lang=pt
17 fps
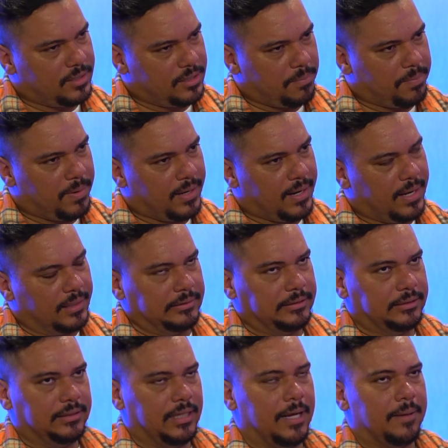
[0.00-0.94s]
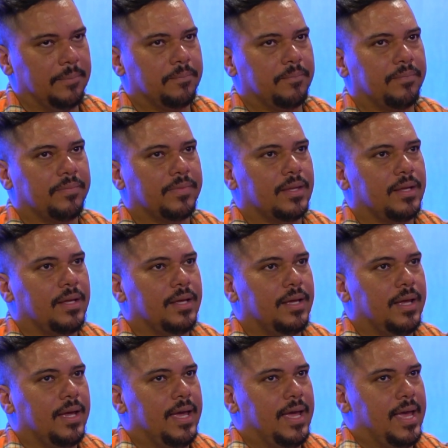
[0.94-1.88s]
apagado está.
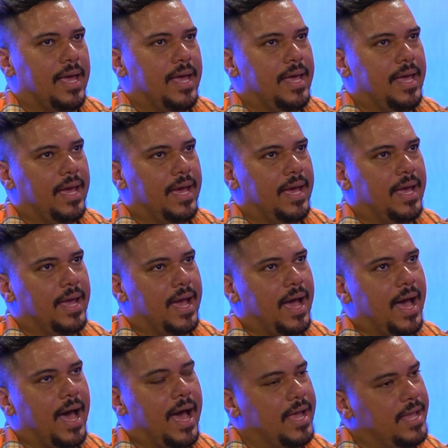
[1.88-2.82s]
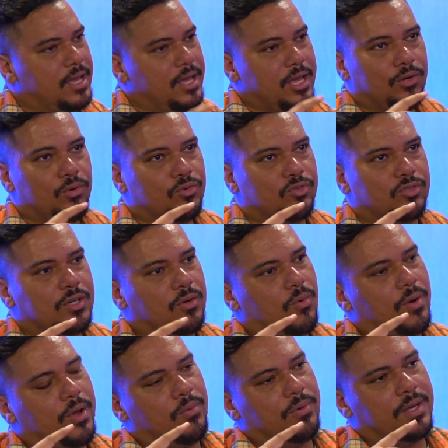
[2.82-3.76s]
É, aí eu não sei
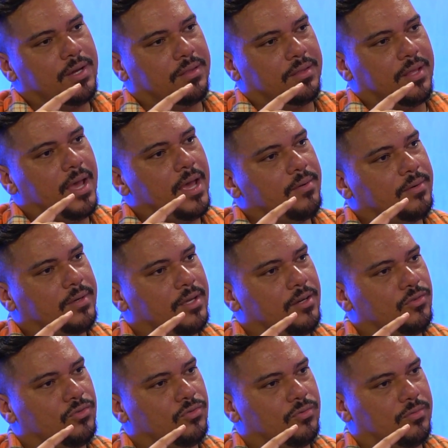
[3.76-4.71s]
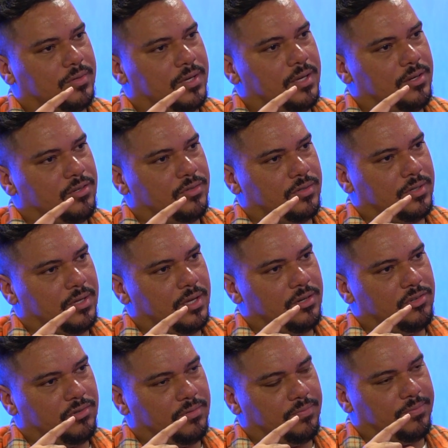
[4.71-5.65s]
qual é o critério que eles, que eles, que
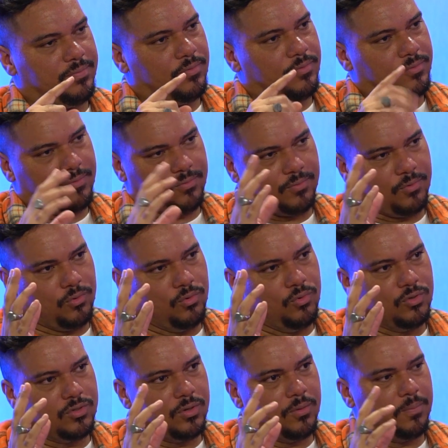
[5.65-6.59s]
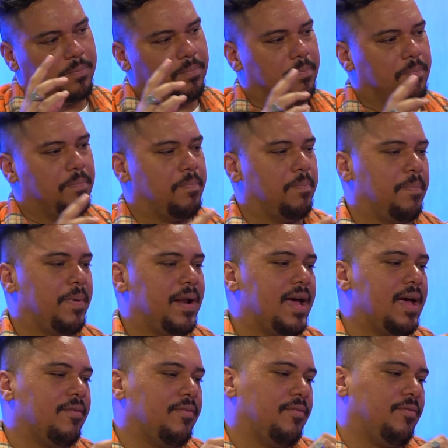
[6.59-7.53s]
eles usam
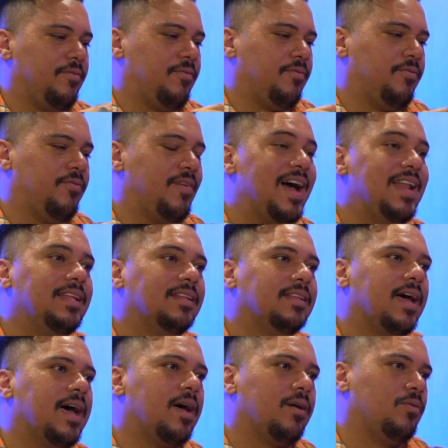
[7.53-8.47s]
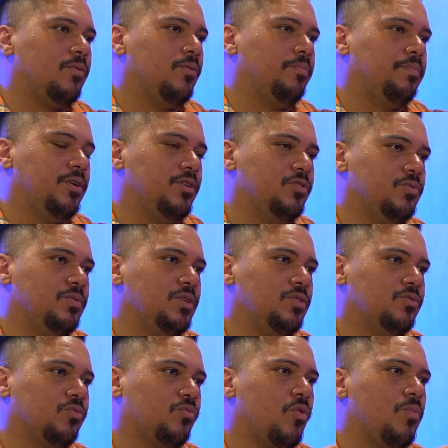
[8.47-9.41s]
para validar o
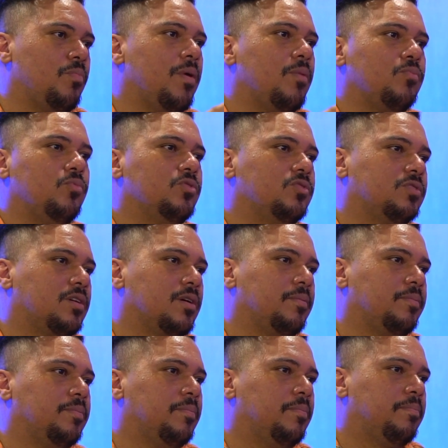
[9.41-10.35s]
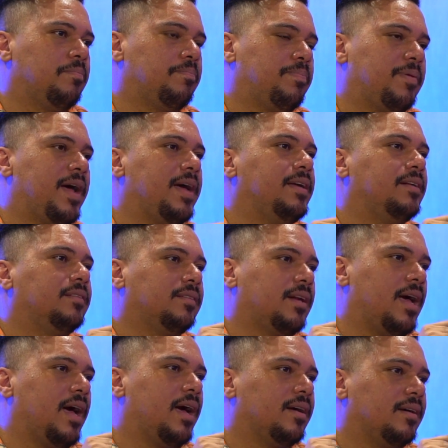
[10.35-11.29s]
prejuízo como uma música para
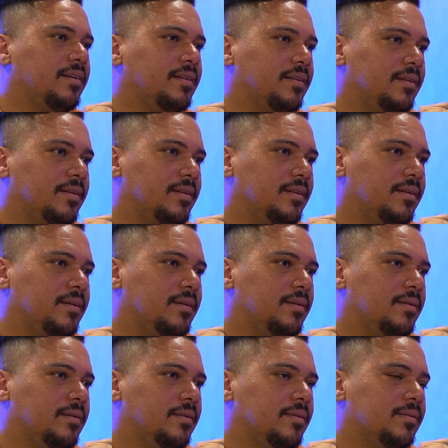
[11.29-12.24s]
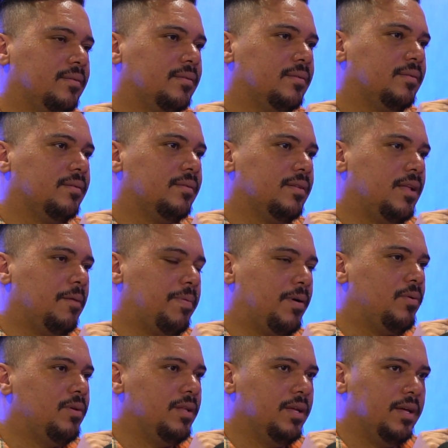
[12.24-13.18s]
entrar na
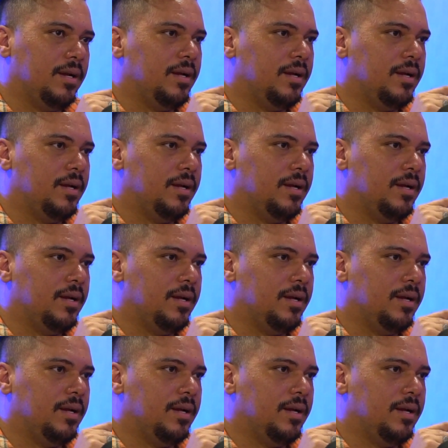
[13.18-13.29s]
pagodeira.